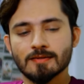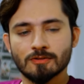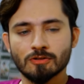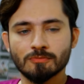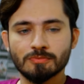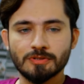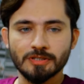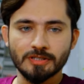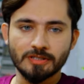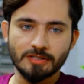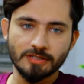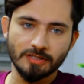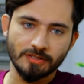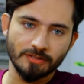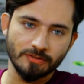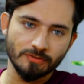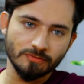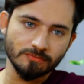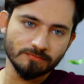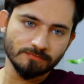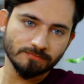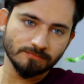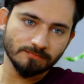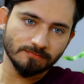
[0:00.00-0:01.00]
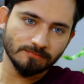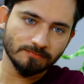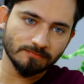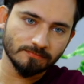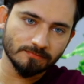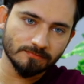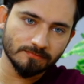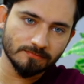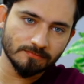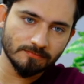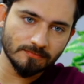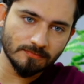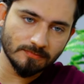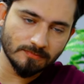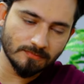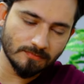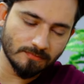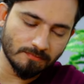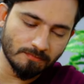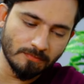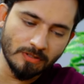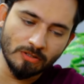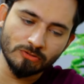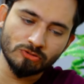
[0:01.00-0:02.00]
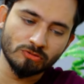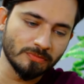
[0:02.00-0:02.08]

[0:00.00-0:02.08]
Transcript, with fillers: तुम ठीक कह रही हो मैं